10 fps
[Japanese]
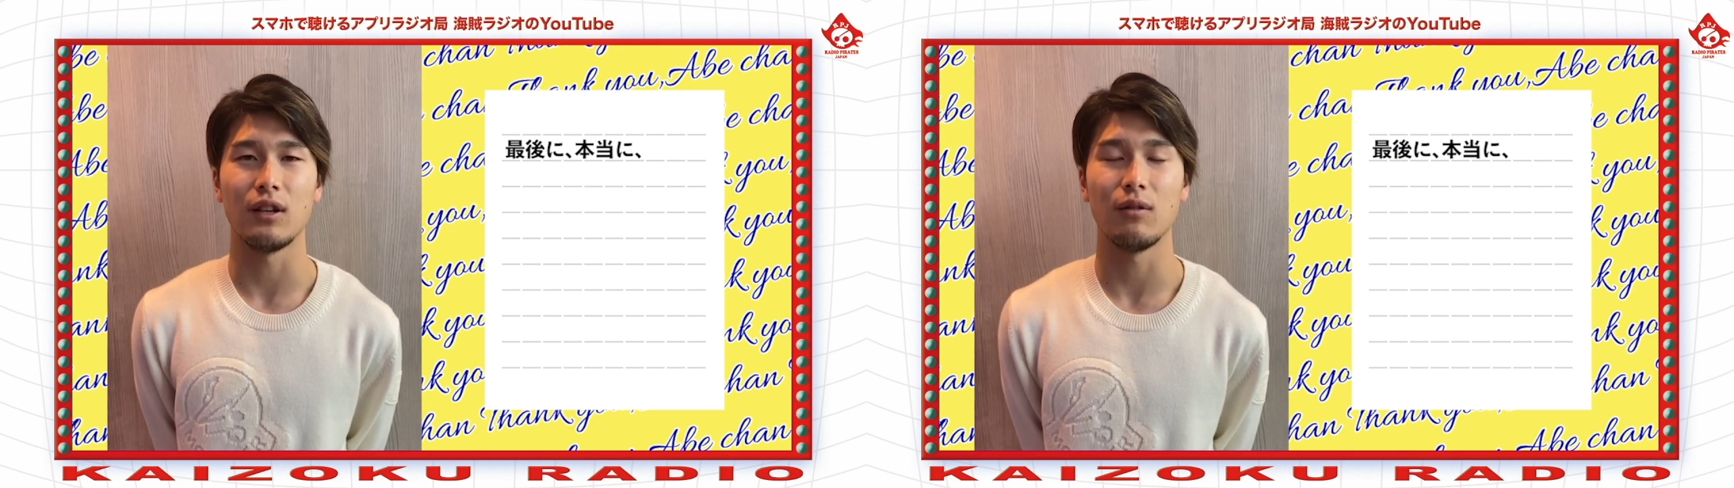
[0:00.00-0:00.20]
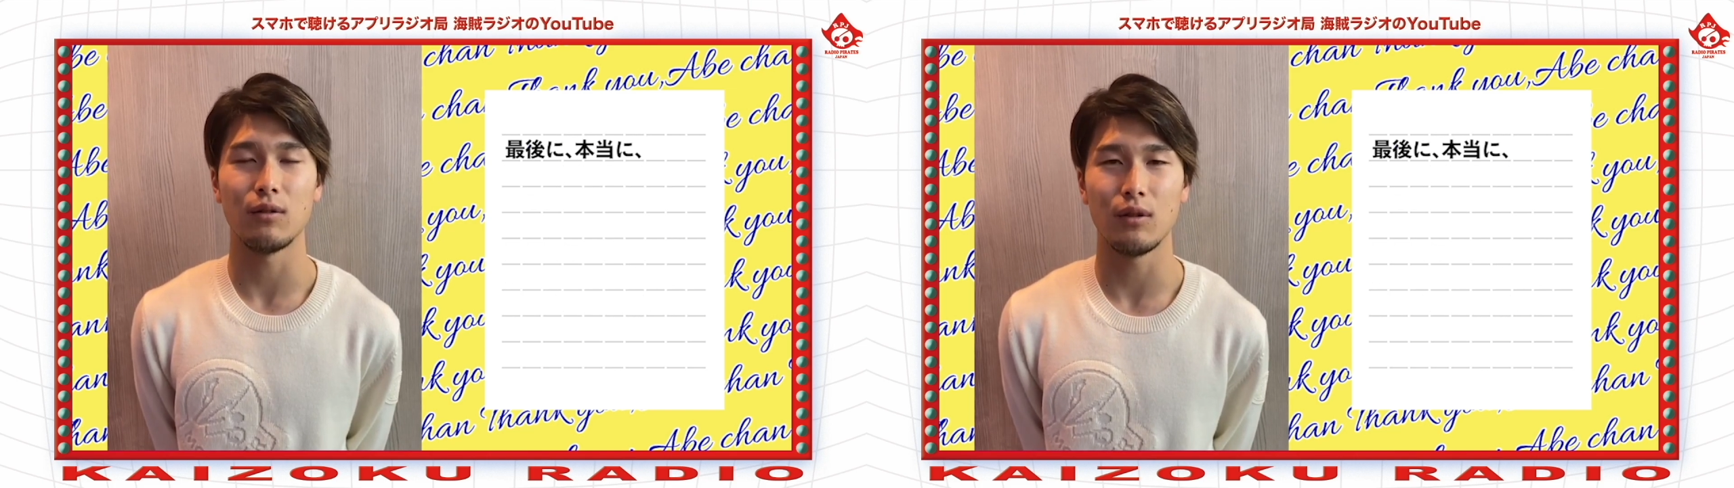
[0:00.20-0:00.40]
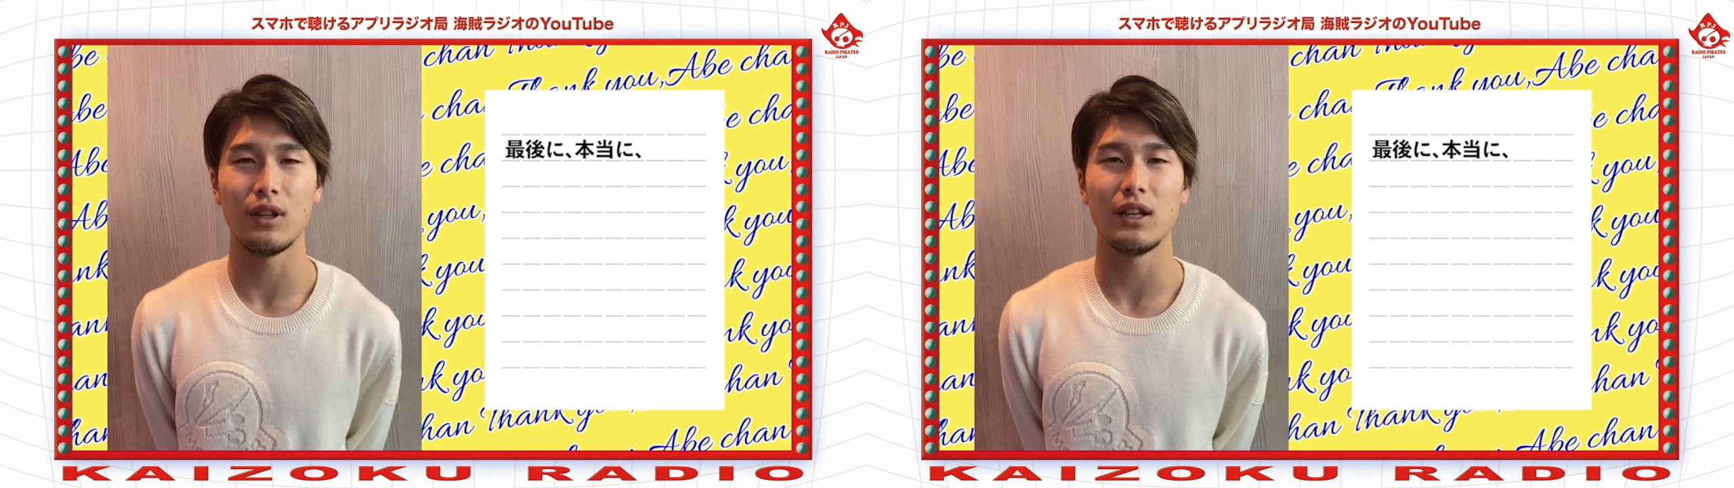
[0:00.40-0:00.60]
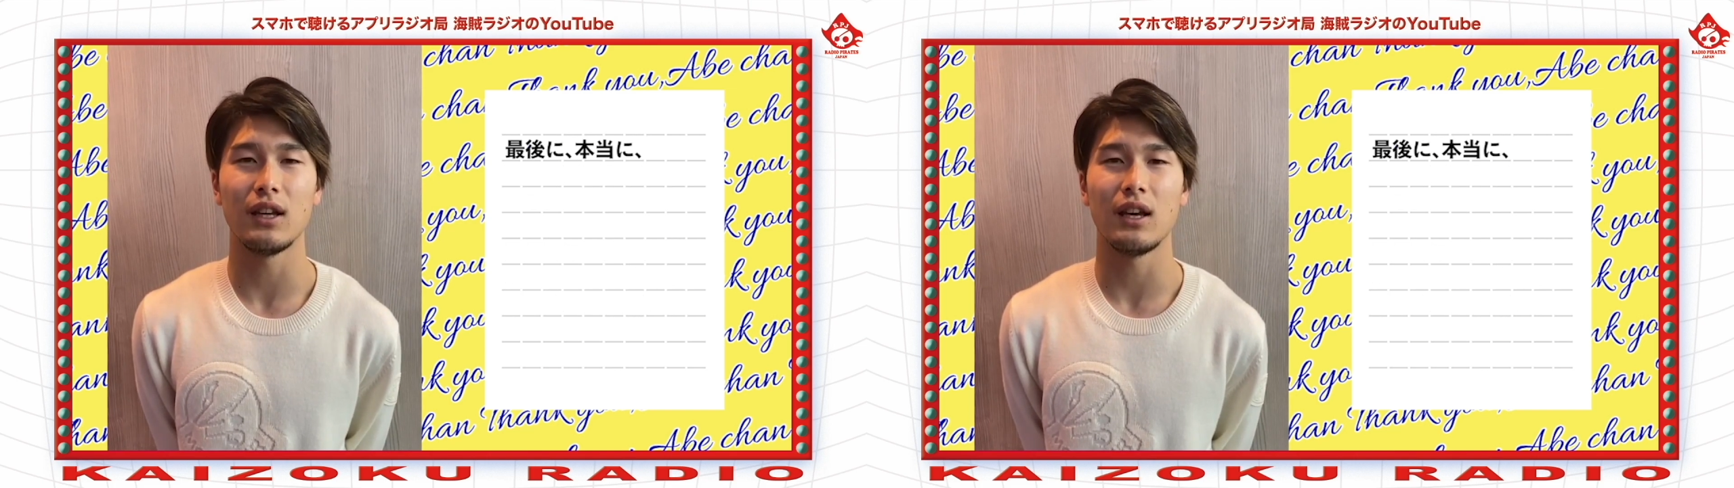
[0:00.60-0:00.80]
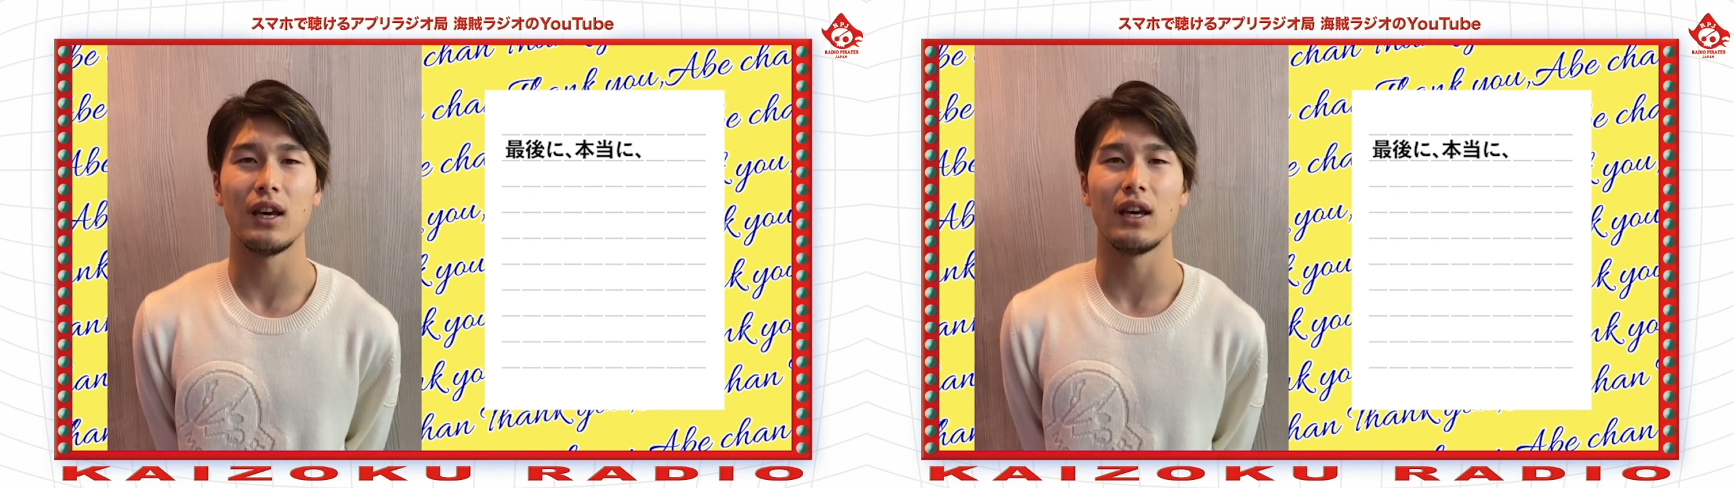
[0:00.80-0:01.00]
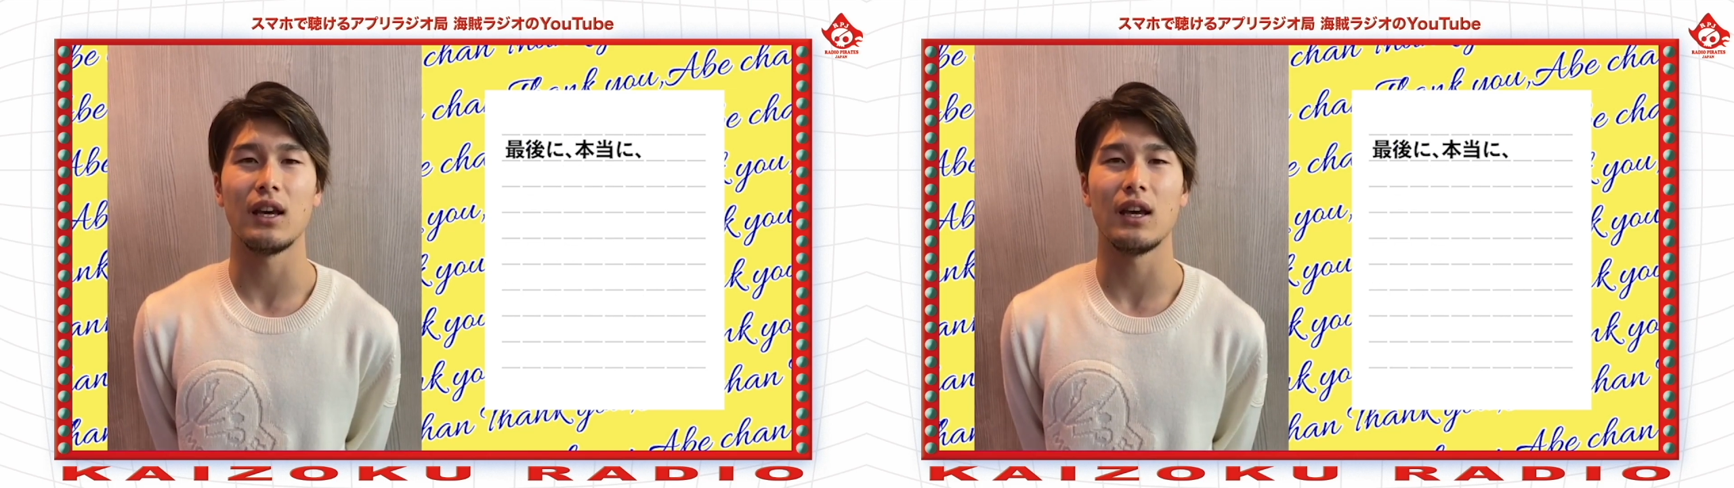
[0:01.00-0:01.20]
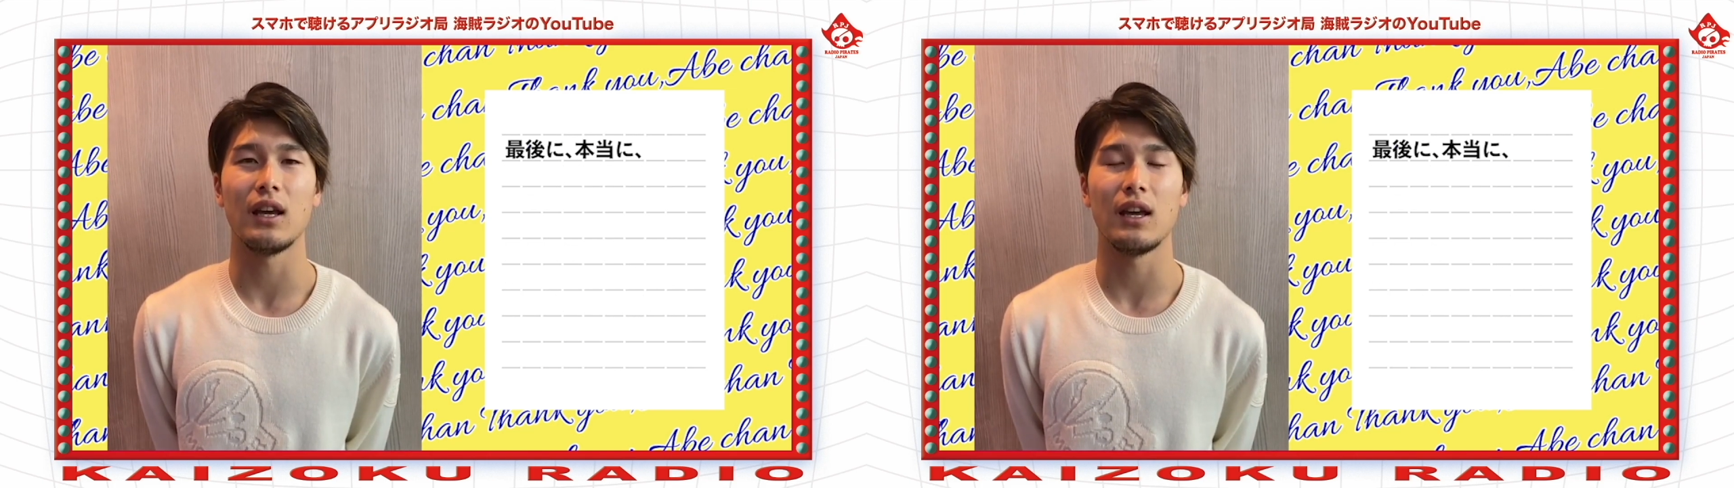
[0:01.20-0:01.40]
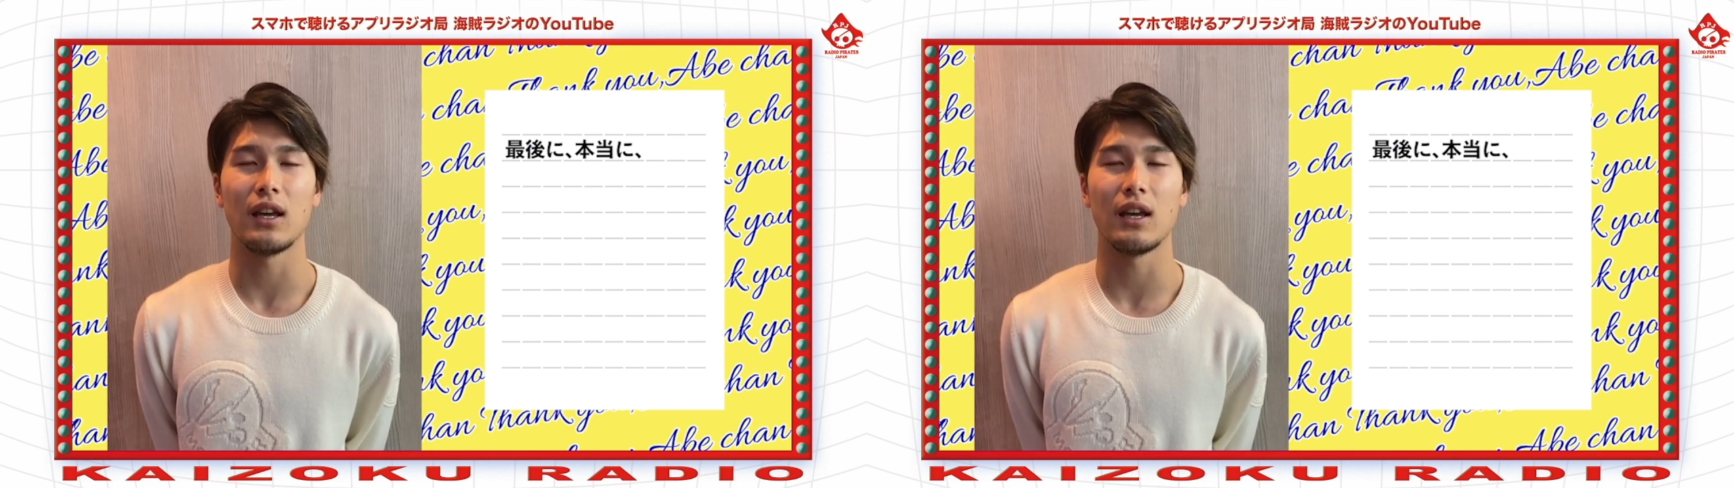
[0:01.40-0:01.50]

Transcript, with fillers: 本当に、えー、